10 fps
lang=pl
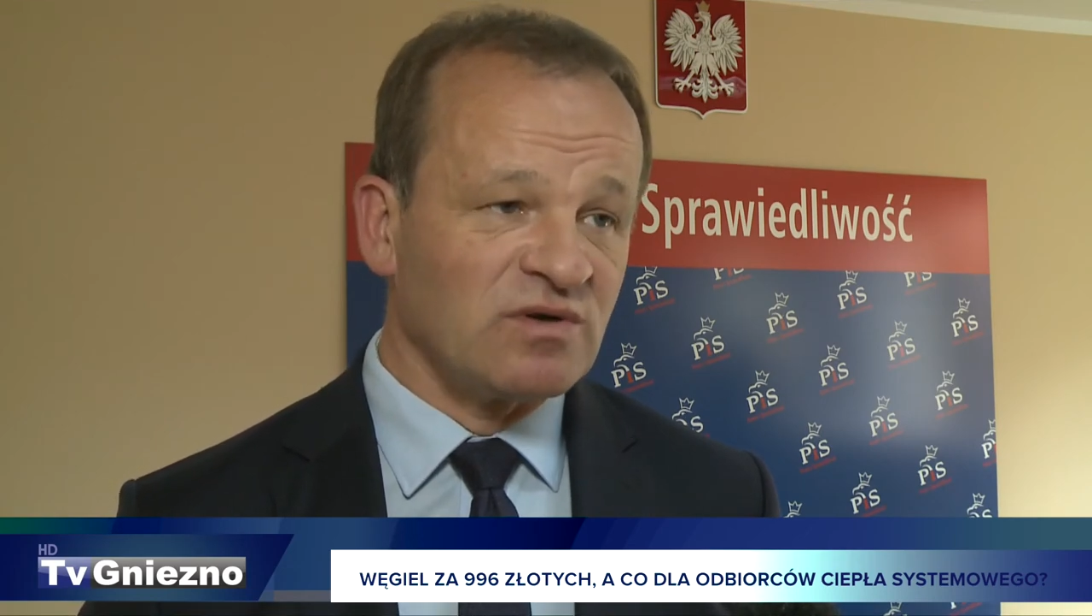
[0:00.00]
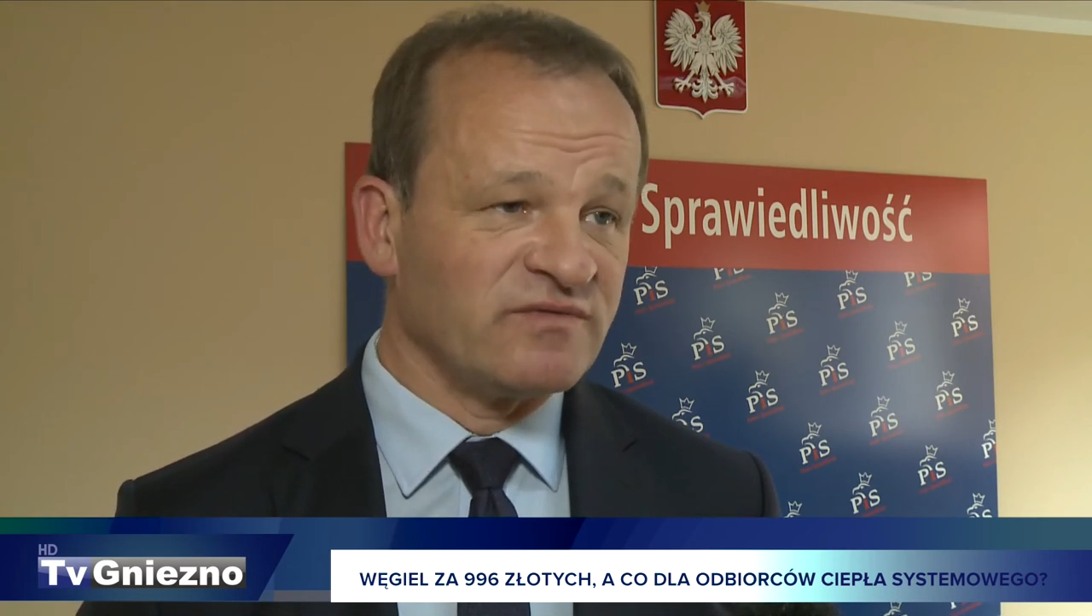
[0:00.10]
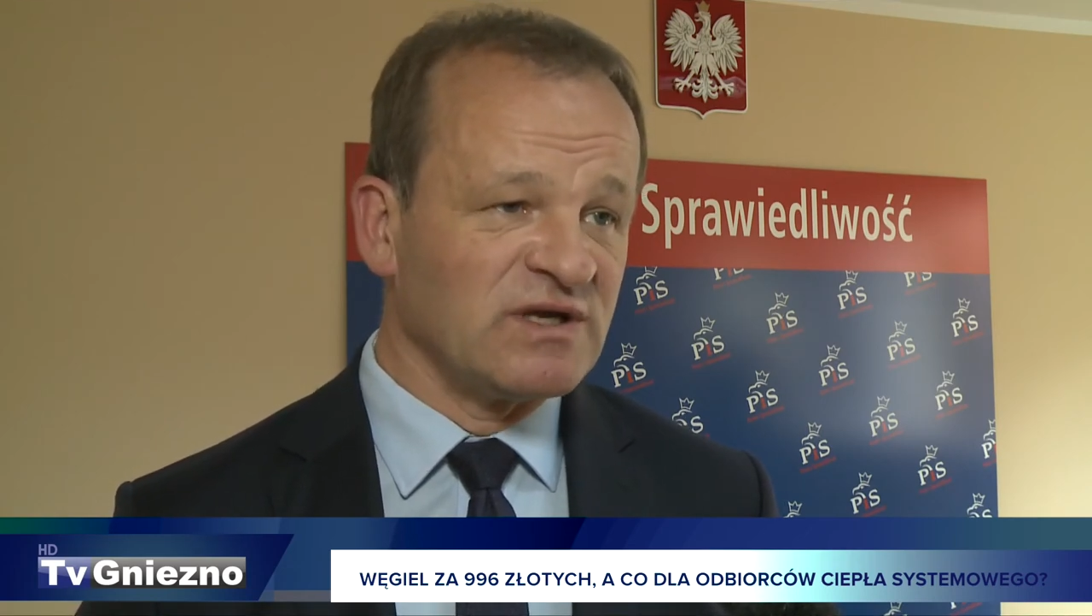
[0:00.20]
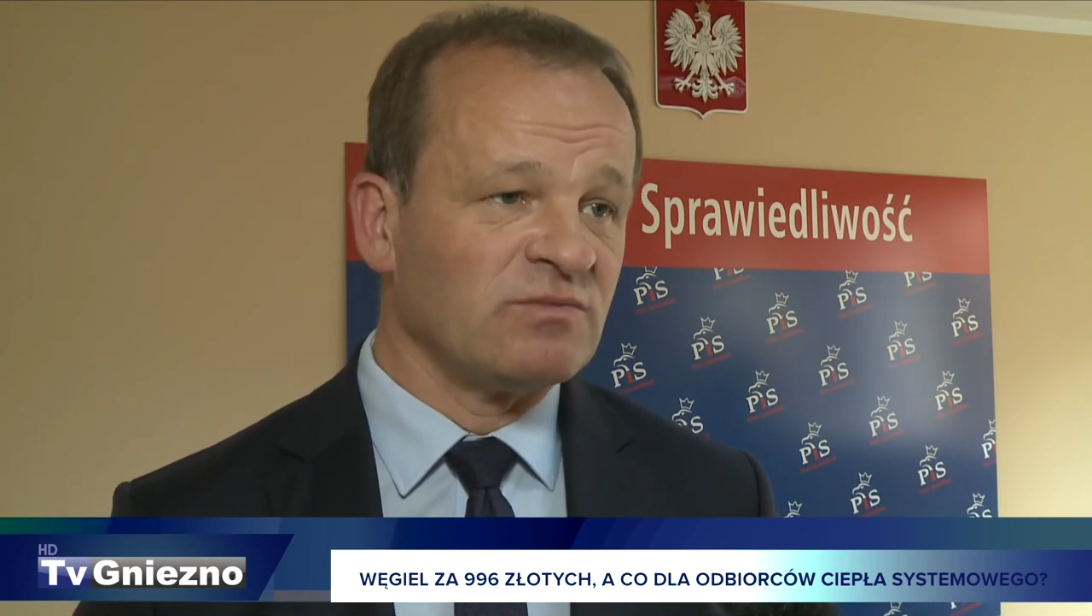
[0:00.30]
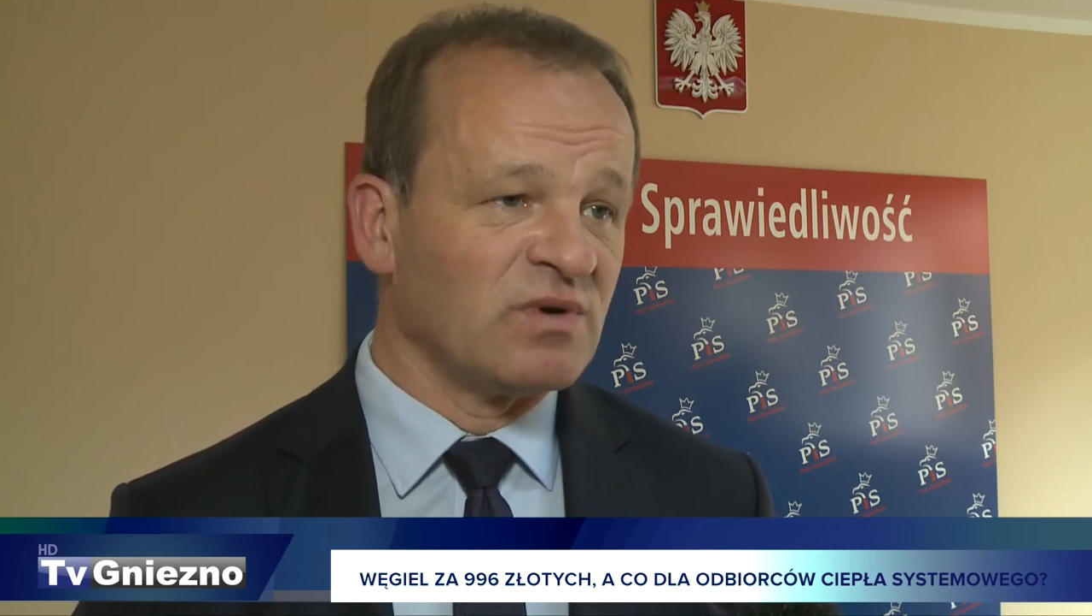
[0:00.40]

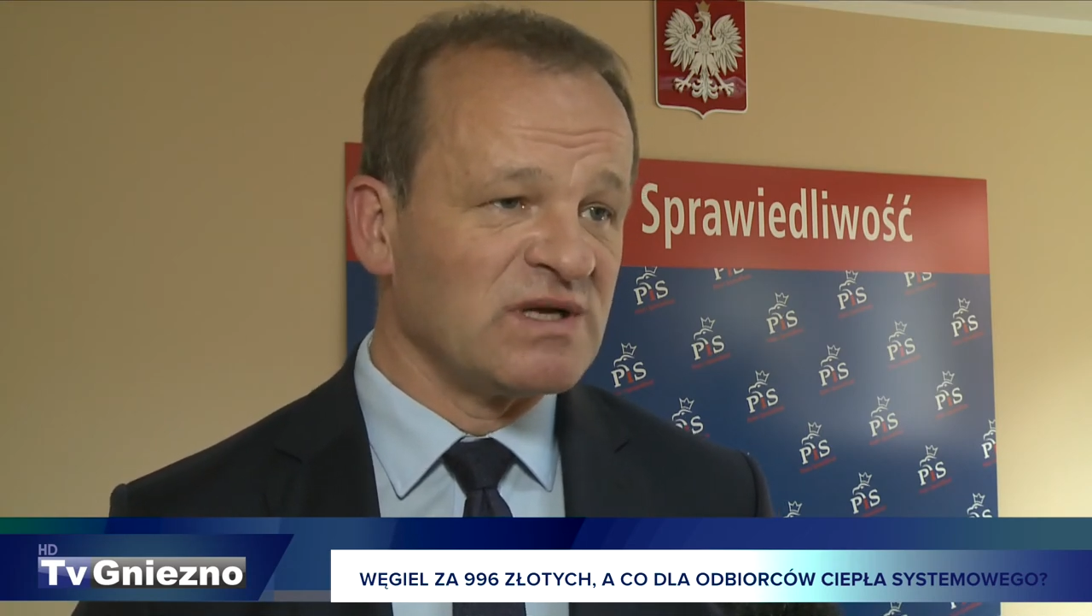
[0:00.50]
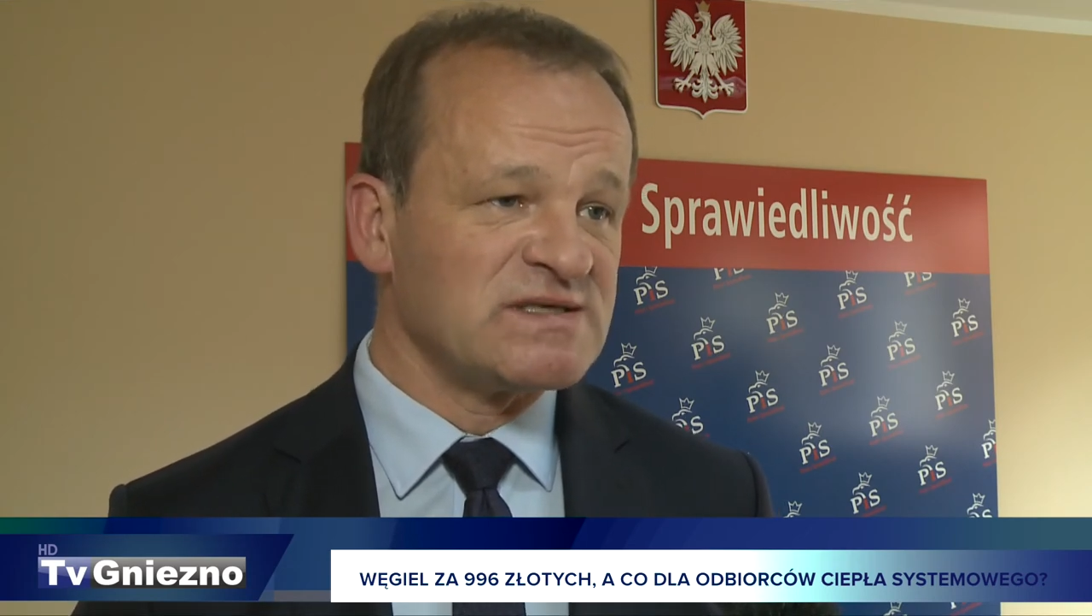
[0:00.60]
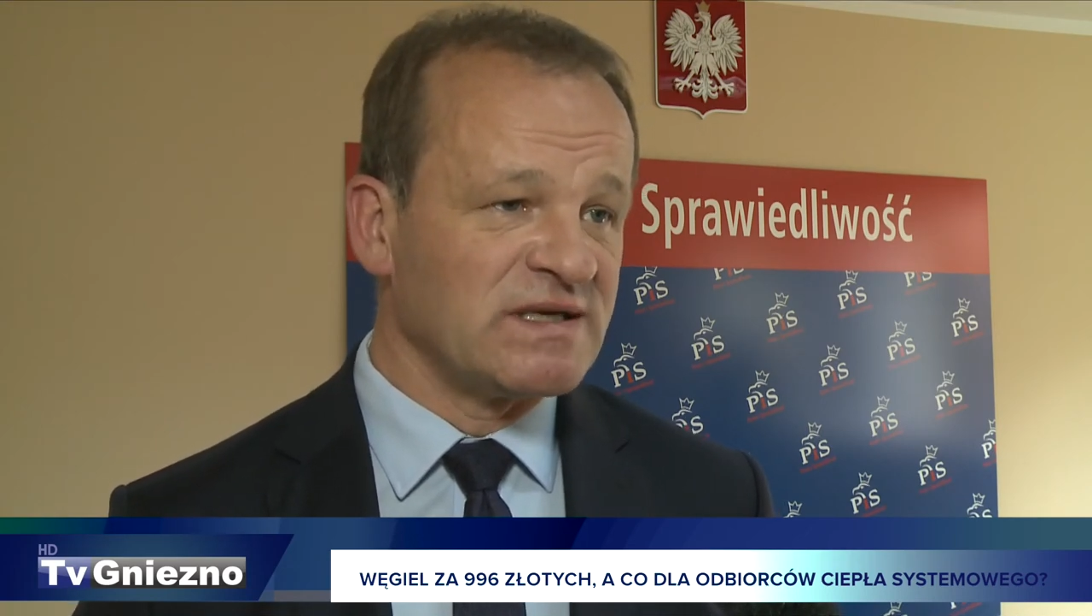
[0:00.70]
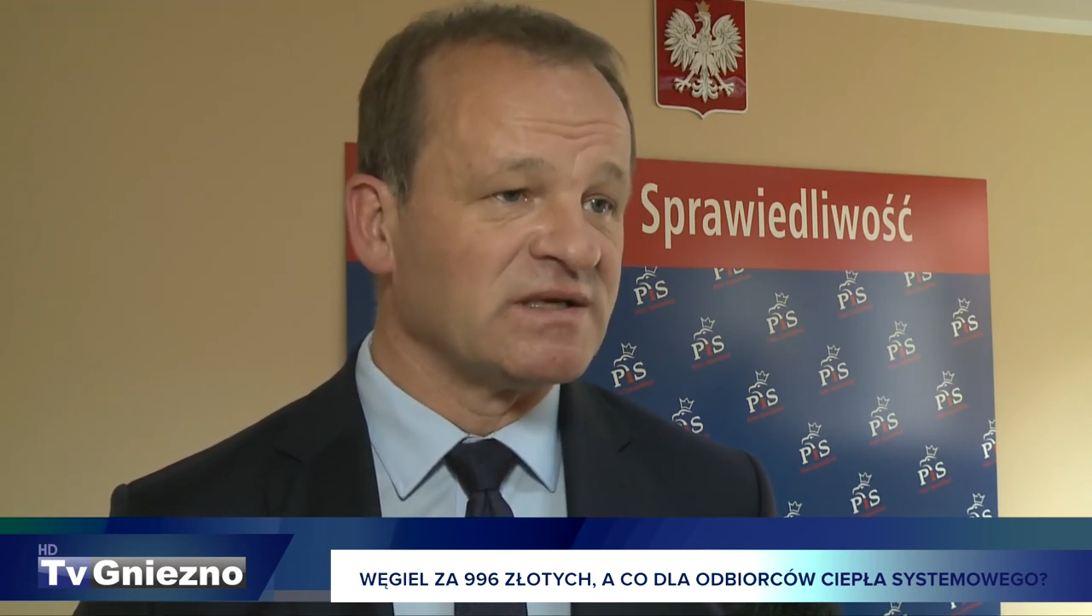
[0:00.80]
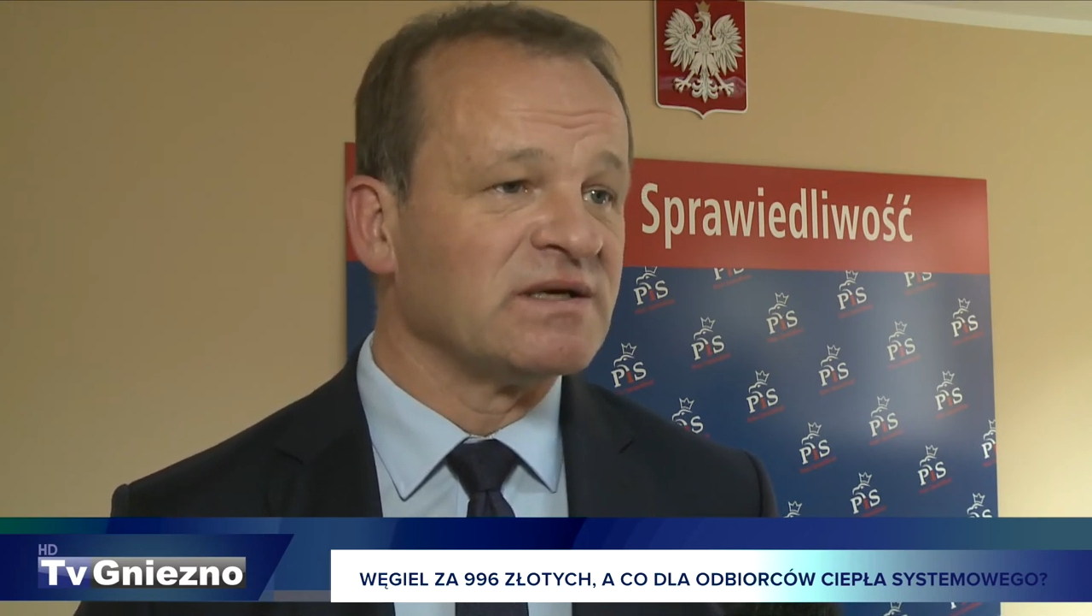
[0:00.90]
wydał
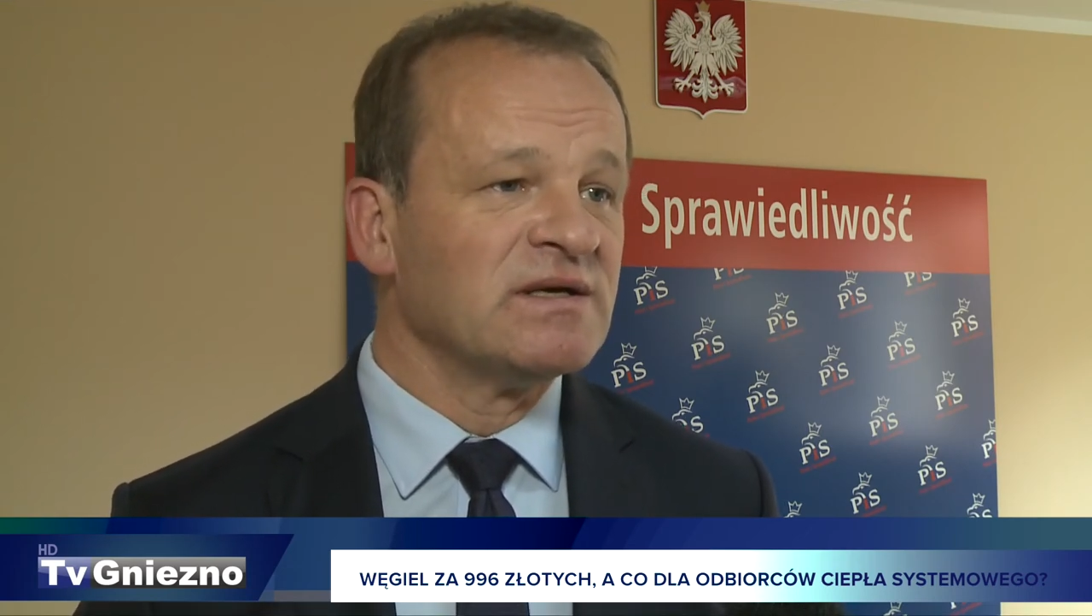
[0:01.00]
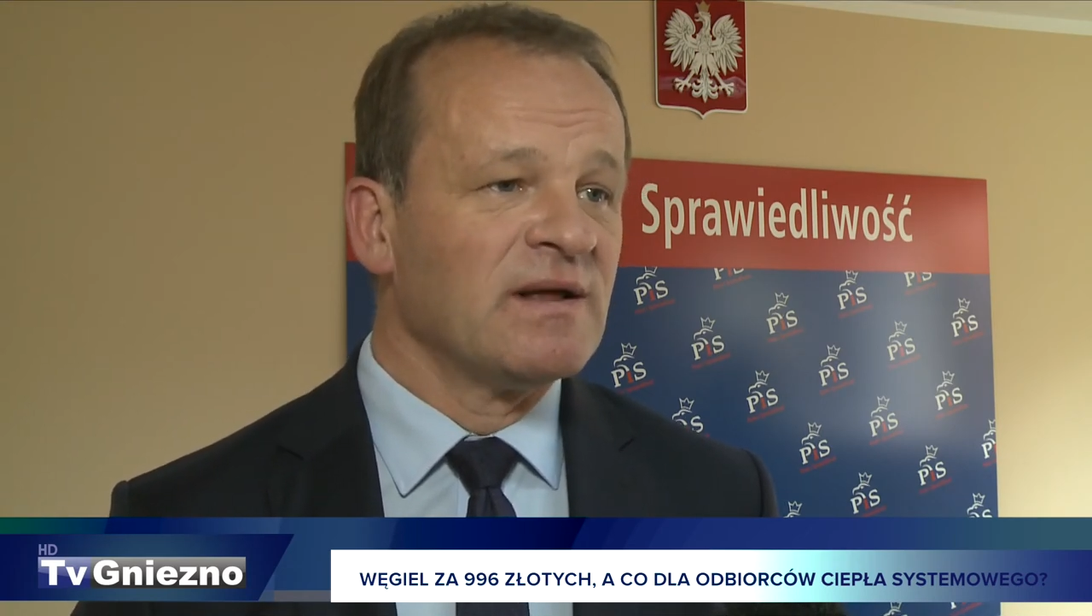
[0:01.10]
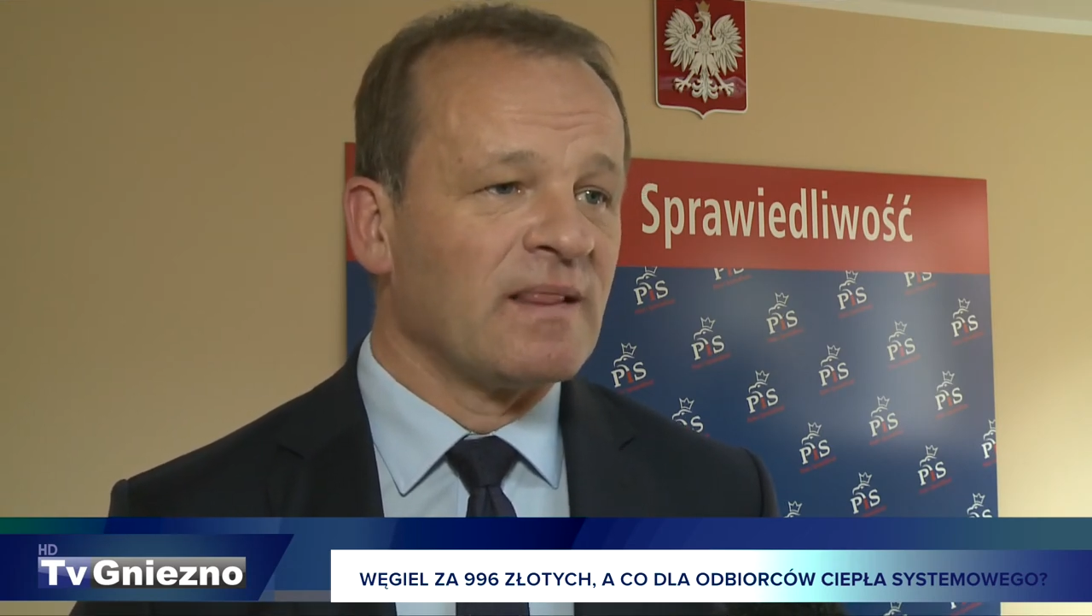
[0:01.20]
polecenie